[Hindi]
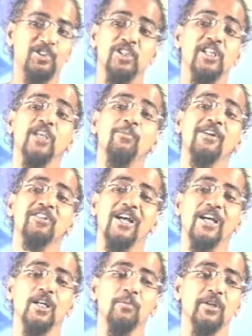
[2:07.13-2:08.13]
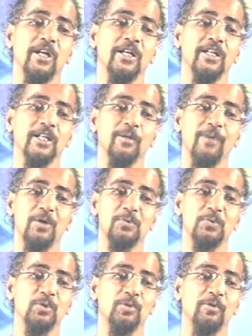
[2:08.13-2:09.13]
जिंदगी भर सागर में रहने के
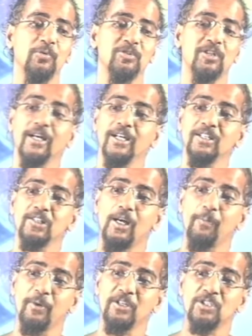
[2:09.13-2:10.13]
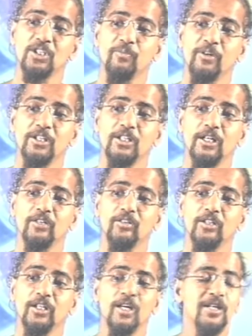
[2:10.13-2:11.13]
बावजूद भी वो सागर से अपरिचित बनी
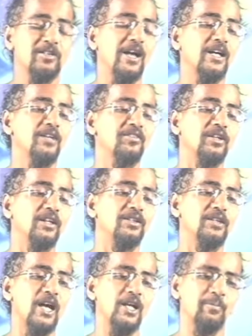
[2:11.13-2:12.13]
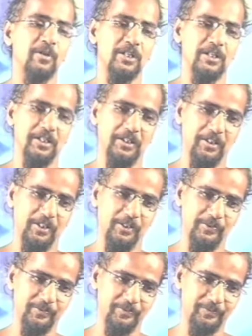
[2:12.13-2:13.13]
रहती हैं सागर से अनजान बनी रहती
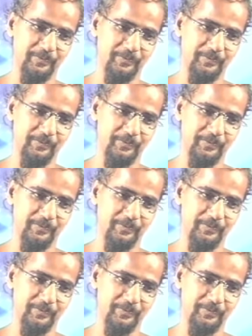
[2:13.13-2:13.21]
हैं